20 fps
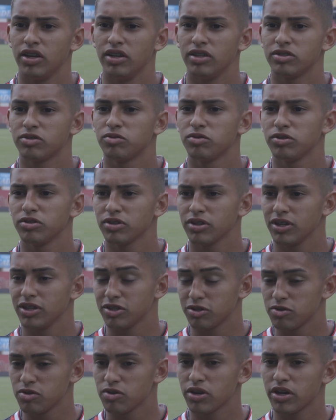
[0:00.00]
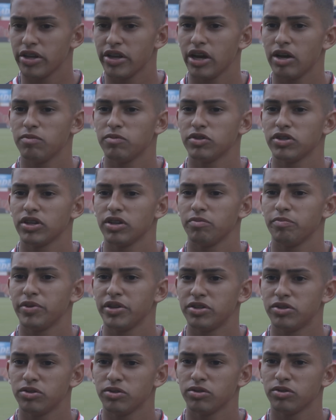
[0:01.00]
el escudo, el escudo que llevamos en el
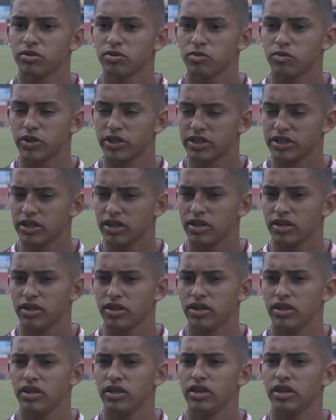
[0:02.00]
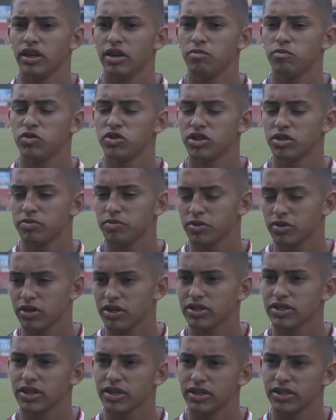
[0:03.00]
pecho cuesta y hay muchas
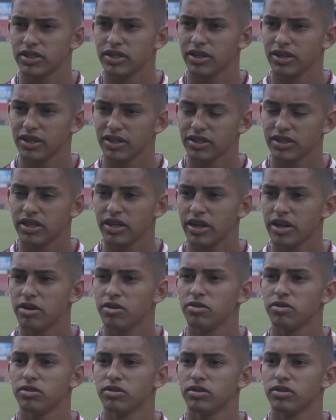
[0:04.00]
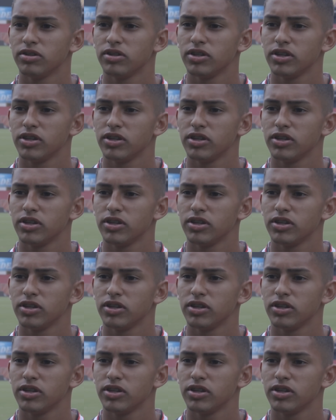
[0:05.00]
personas que desearían tenerlo.